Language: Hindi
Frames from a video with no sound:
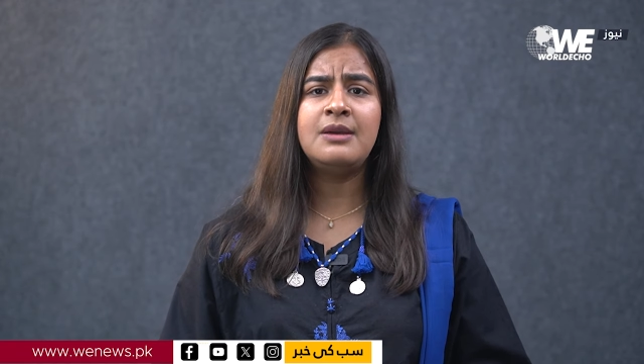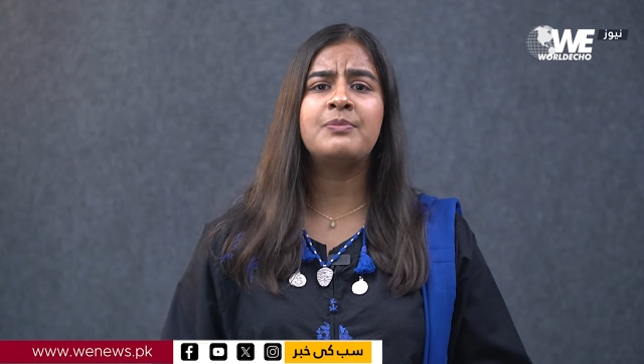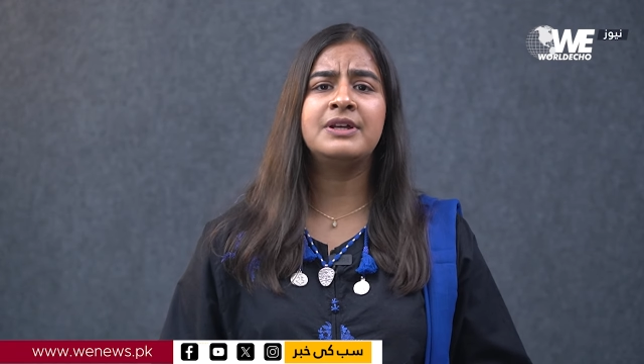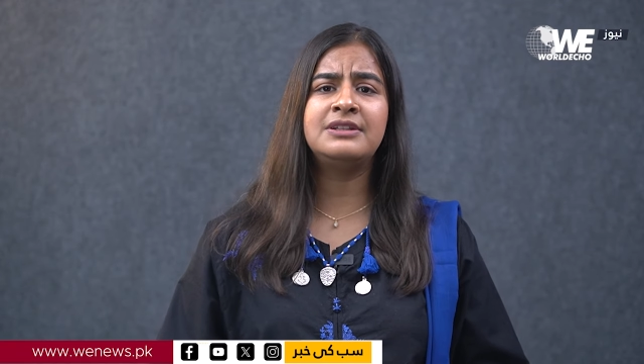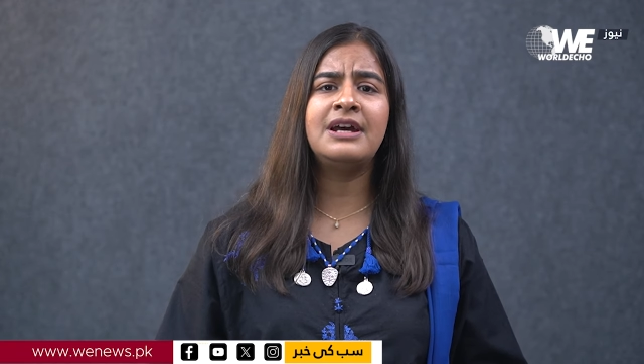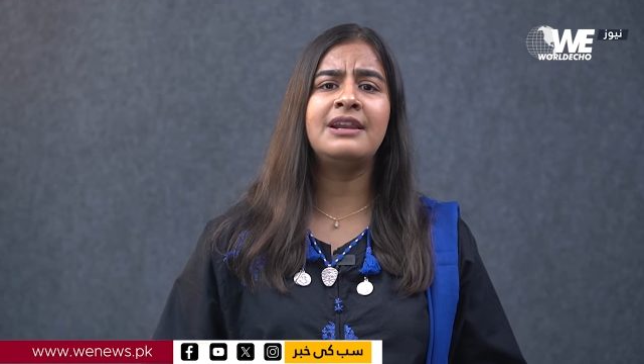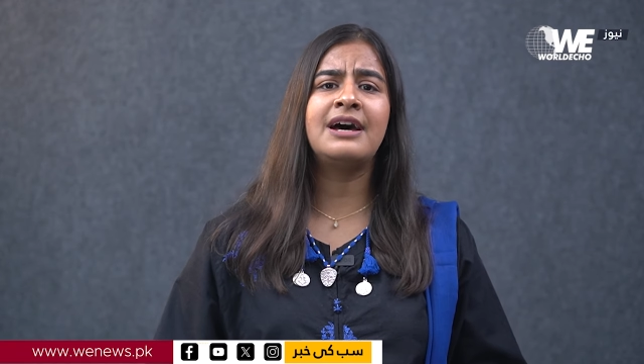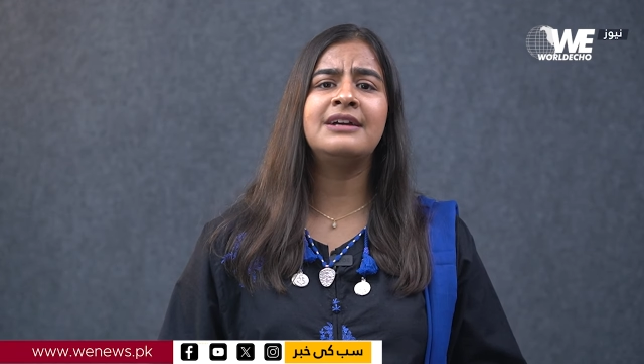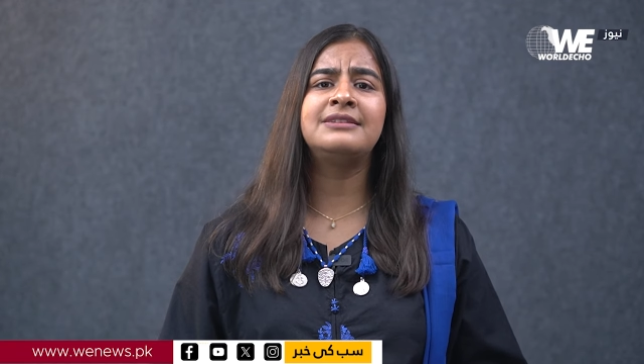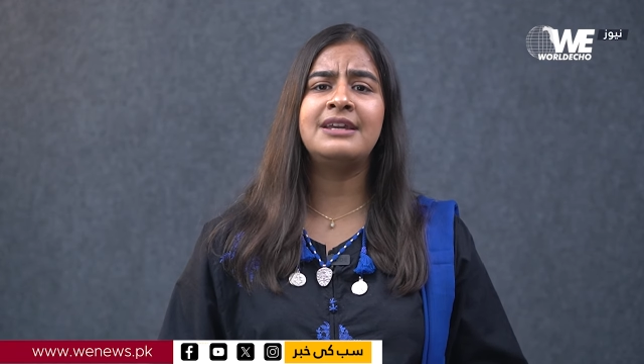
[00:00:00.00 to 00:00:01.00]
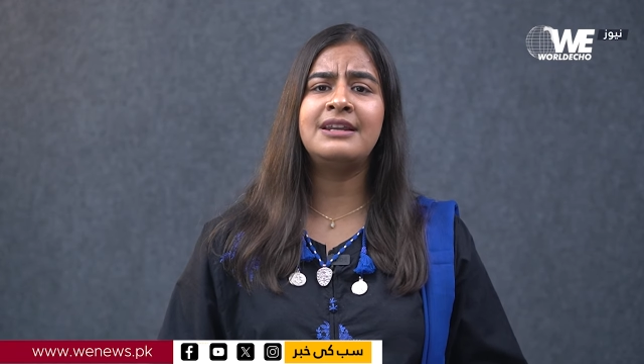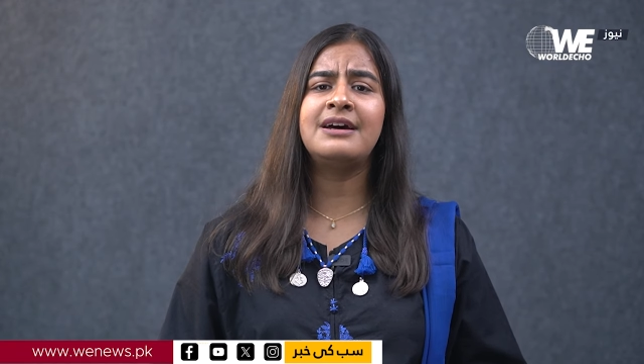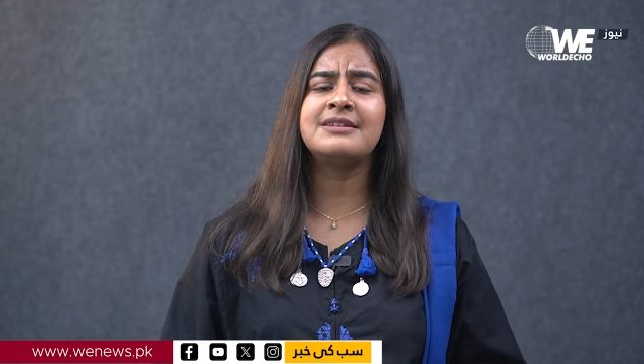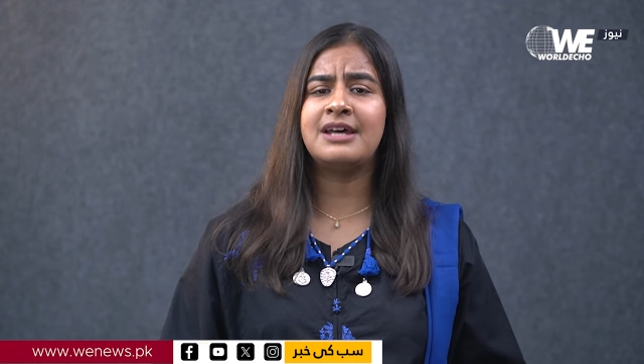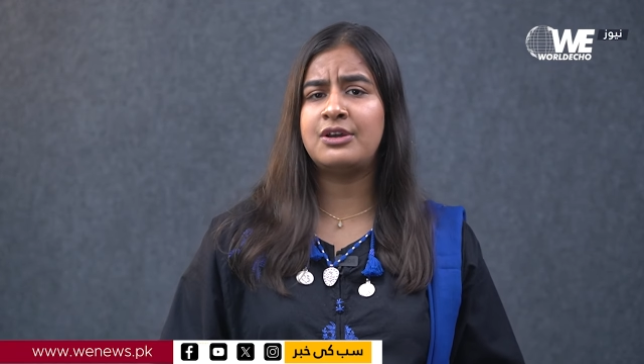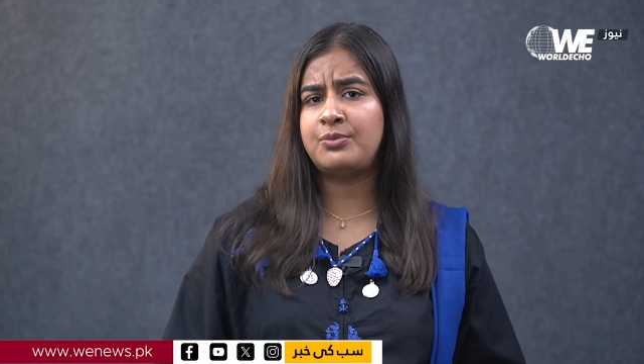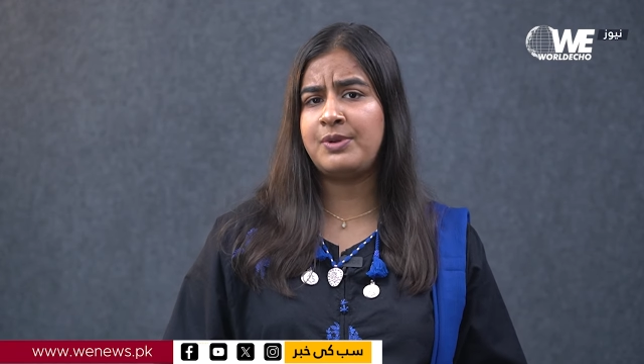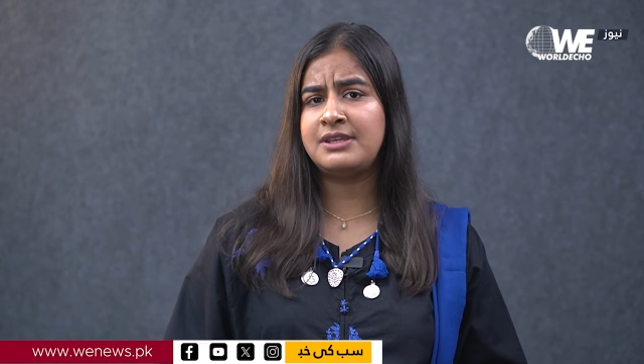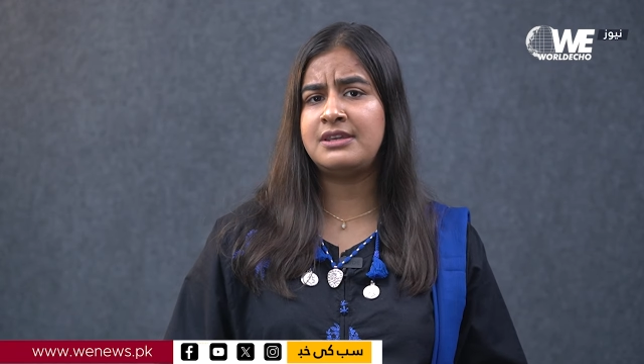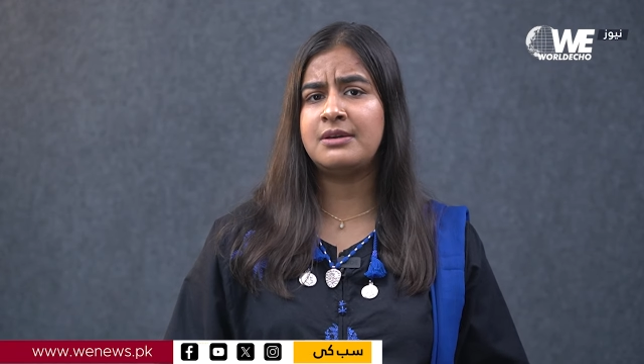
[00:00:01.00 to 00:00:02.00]
पंद्रह लाख तेरह हजार
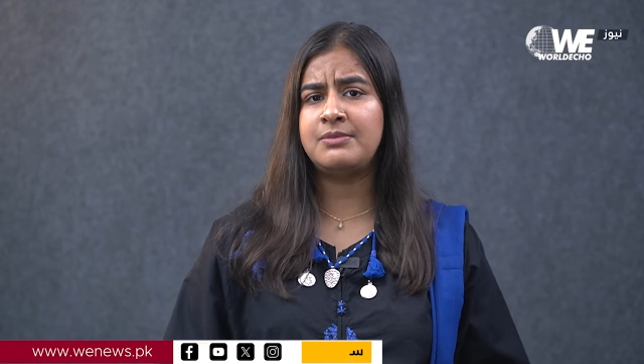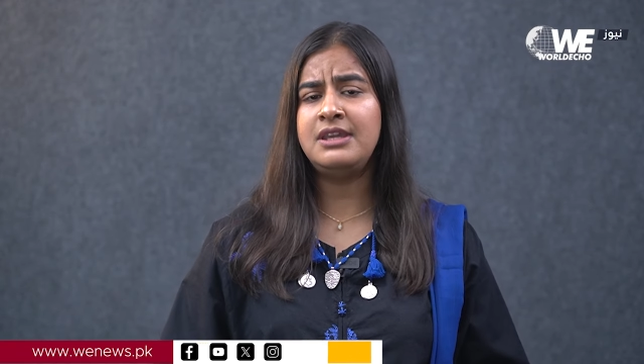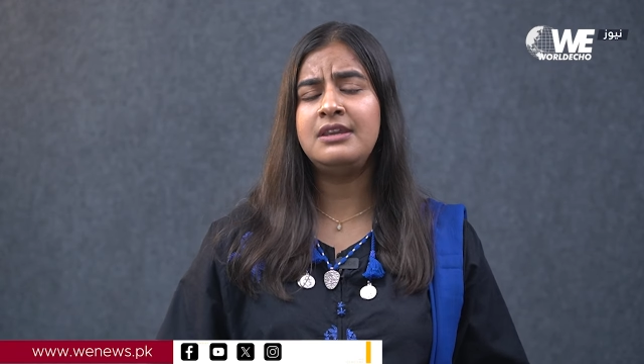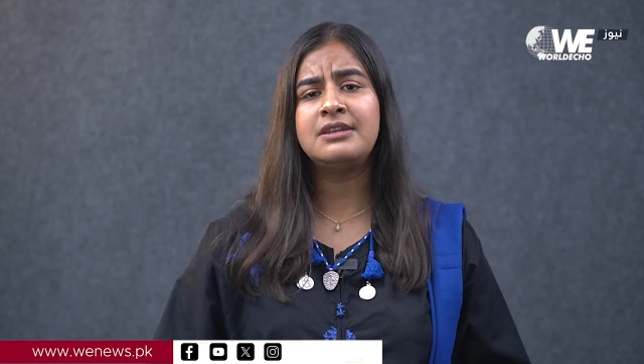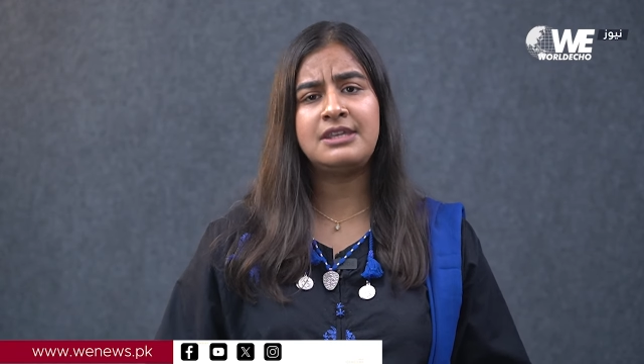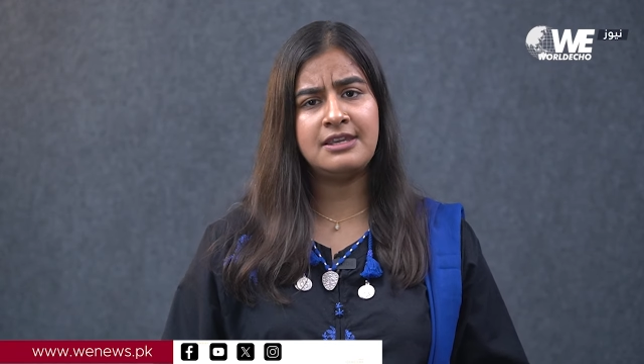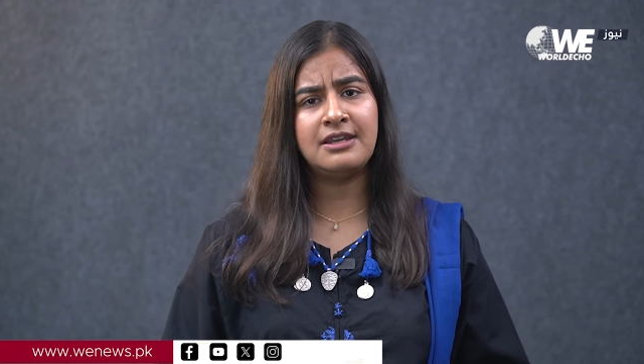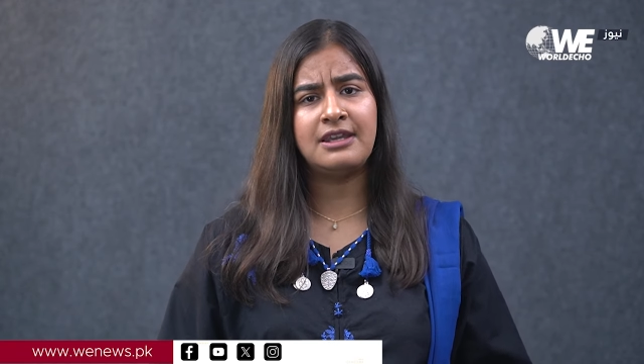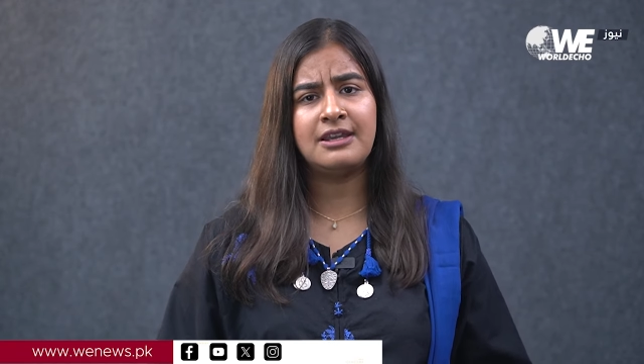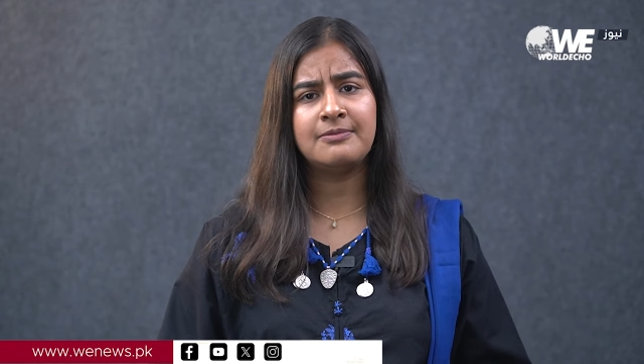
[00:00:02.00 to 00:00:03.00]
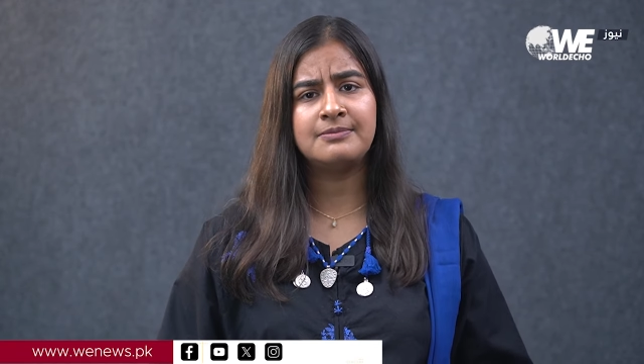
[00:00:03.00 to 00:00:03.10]
रुपए की कमी की गई है